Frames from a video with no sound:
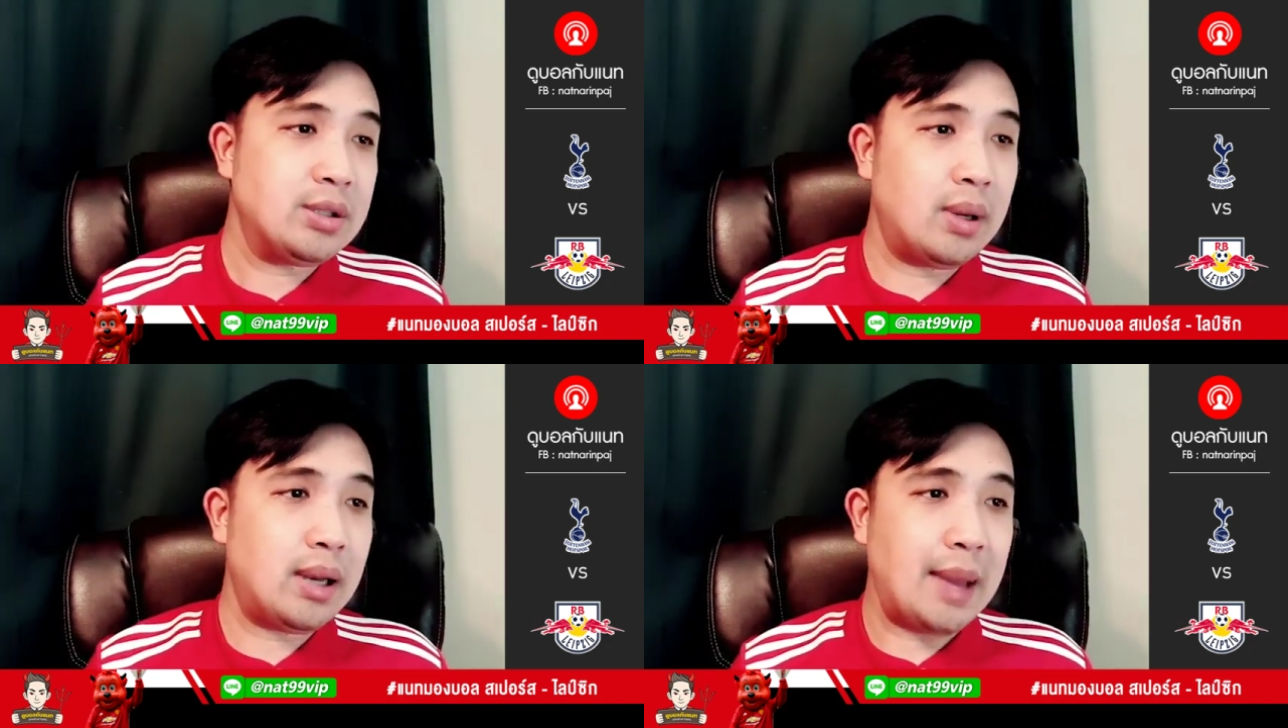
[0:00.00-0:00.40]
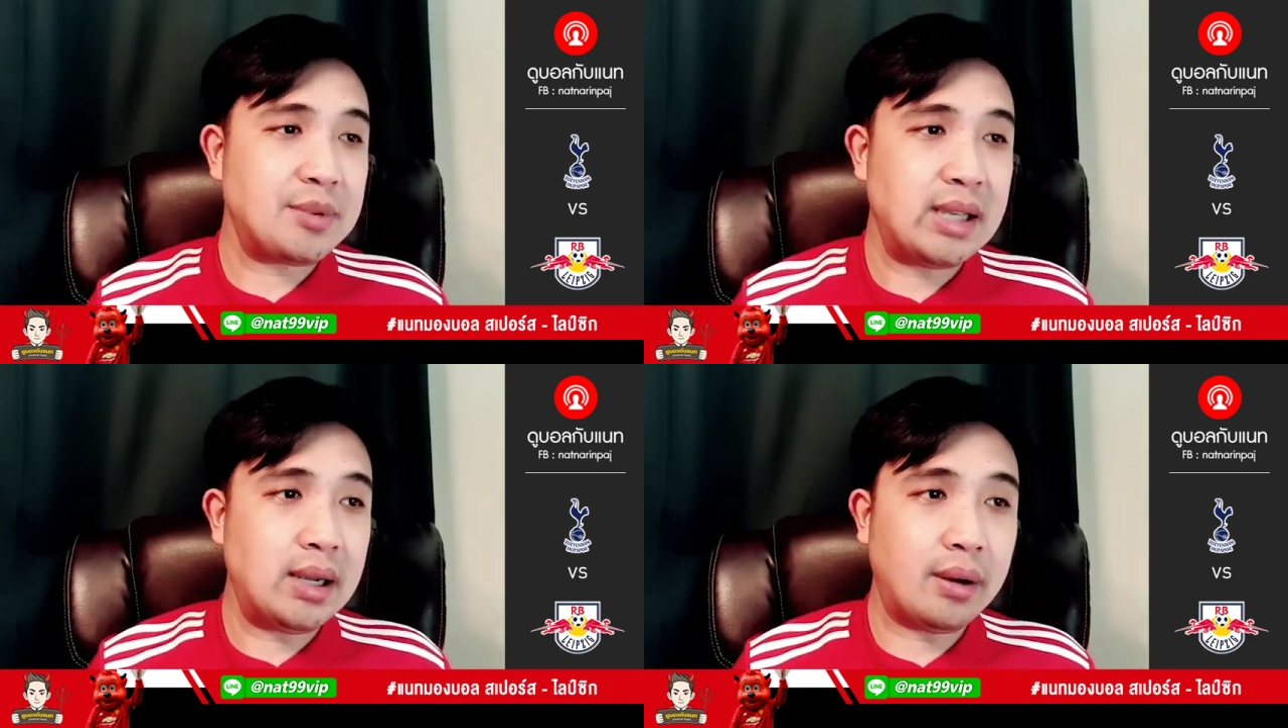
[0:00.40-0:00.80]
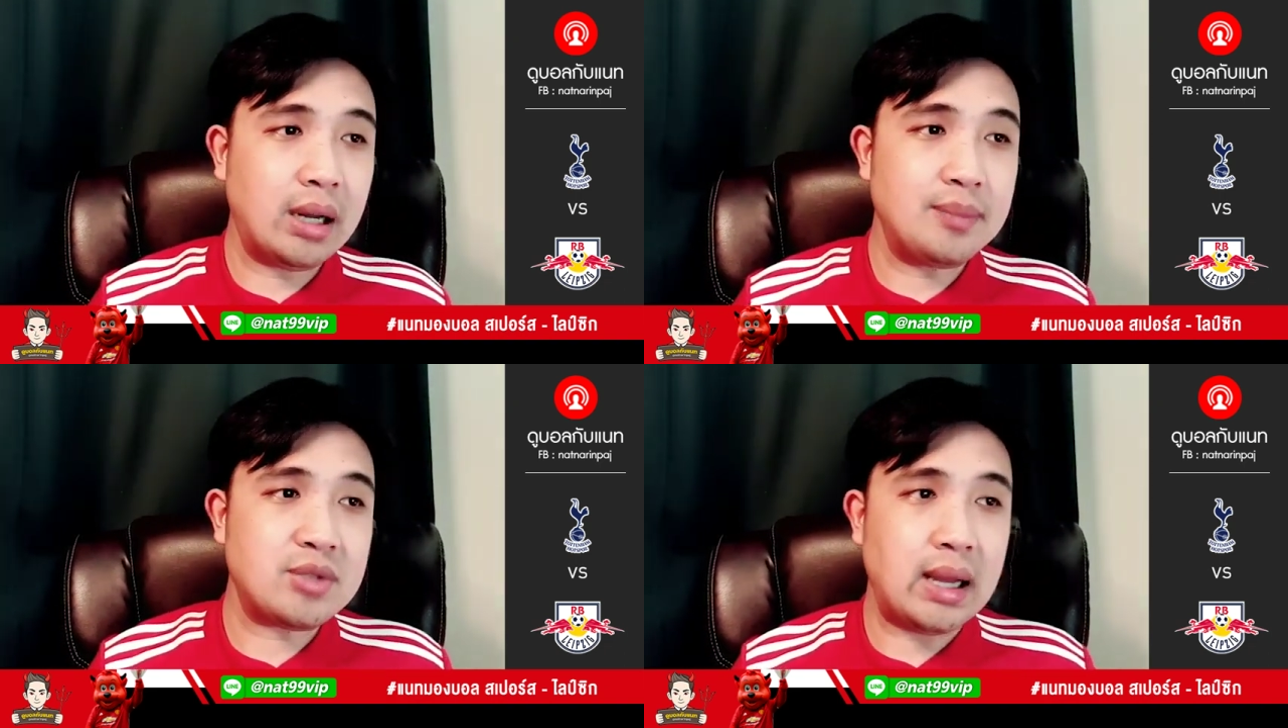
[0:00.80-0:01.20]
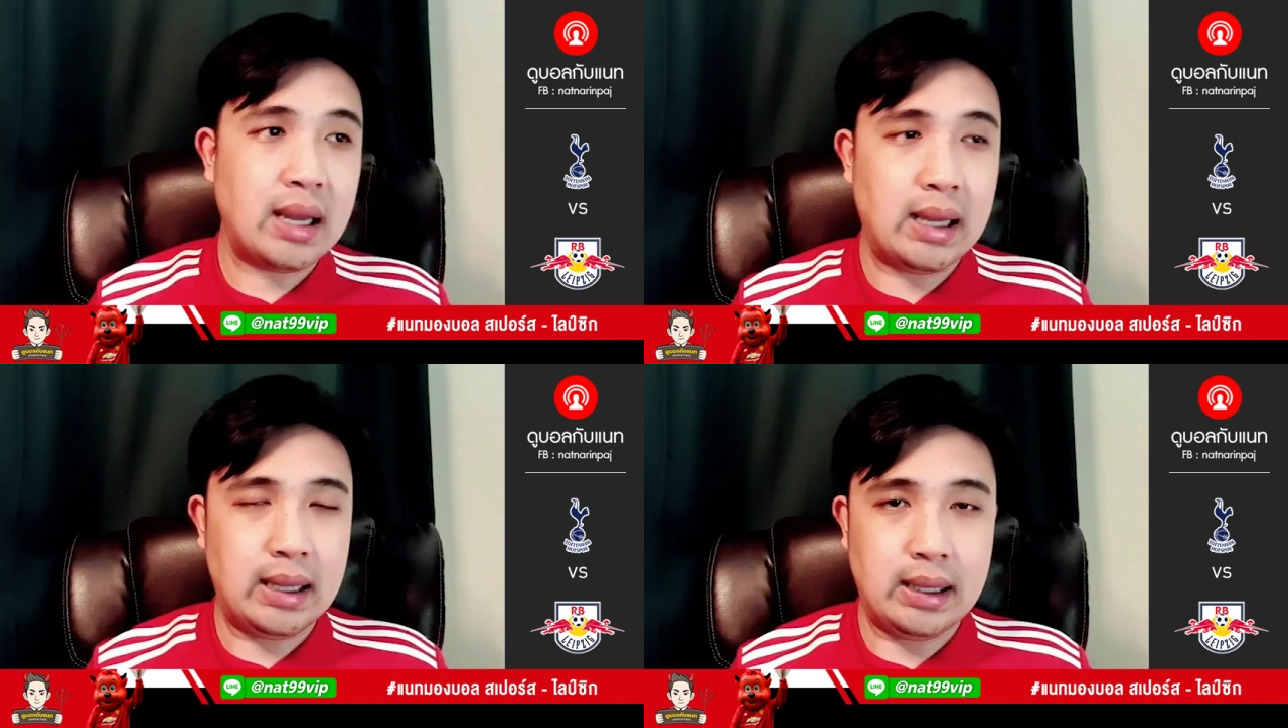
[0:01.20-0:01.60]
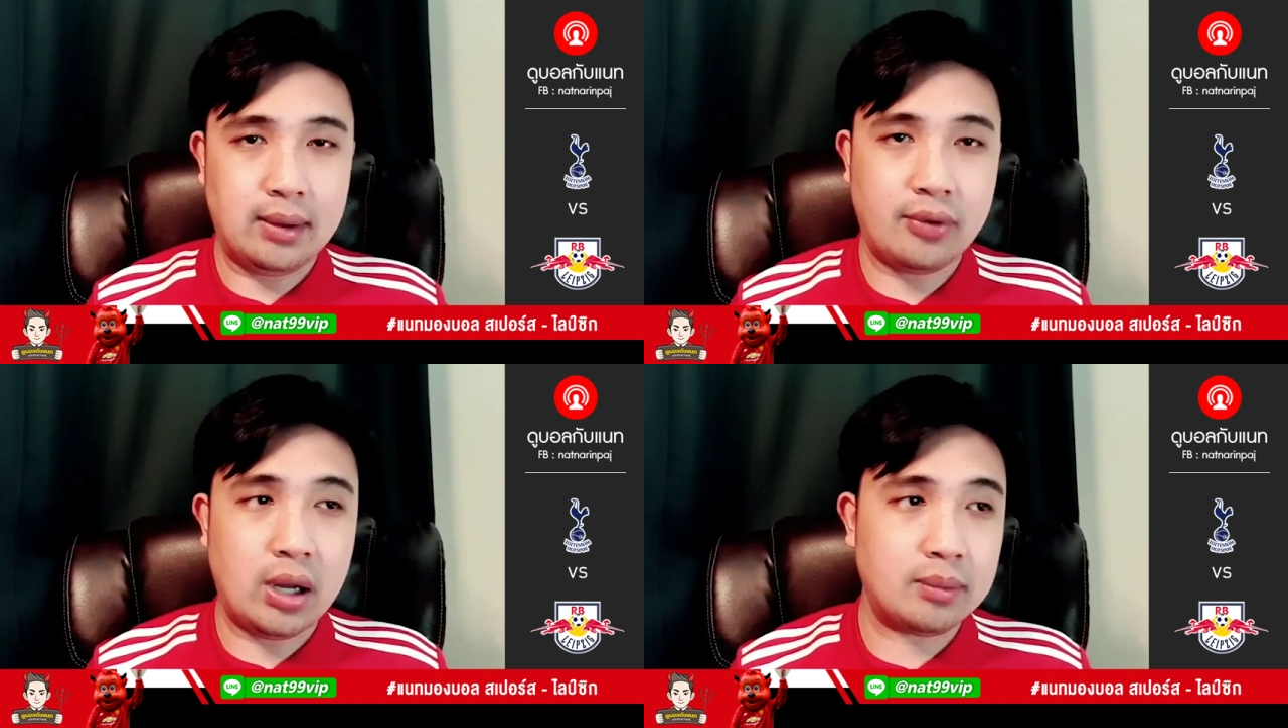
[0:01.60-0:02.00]
ส่วนไลฟ์ซิกเริ่มจะ
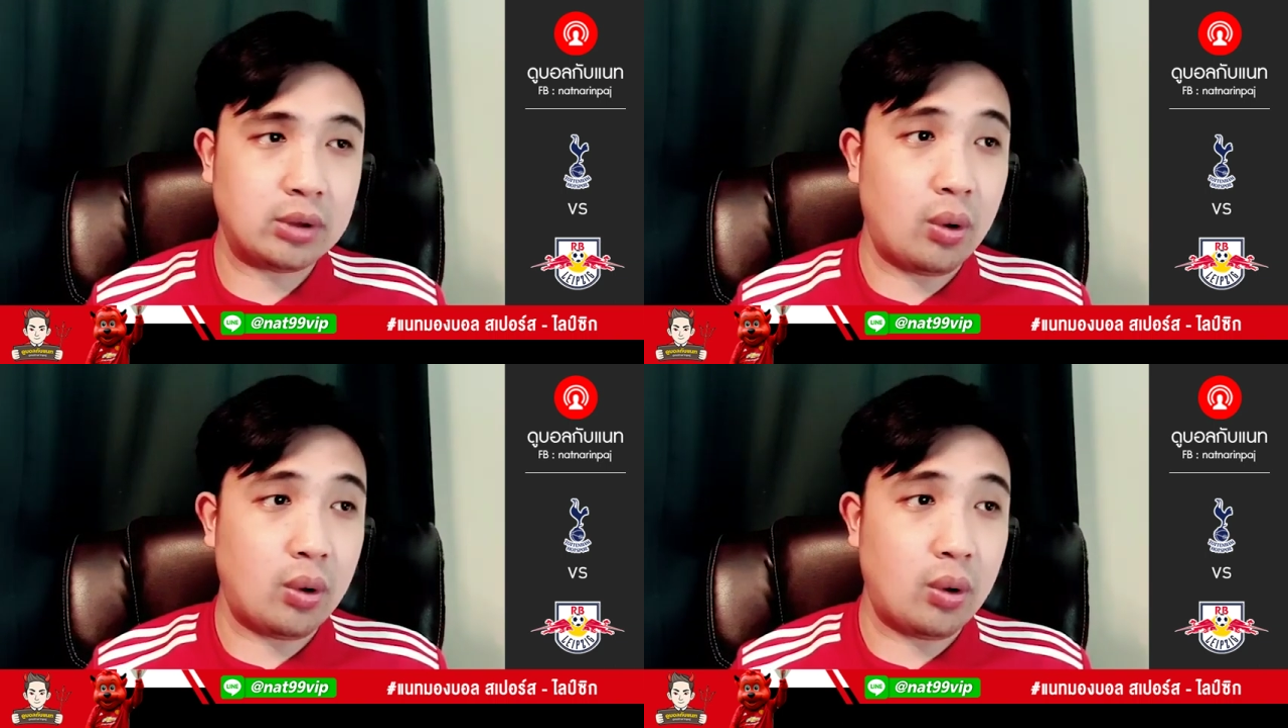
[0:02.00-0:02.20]
ฟอร์ม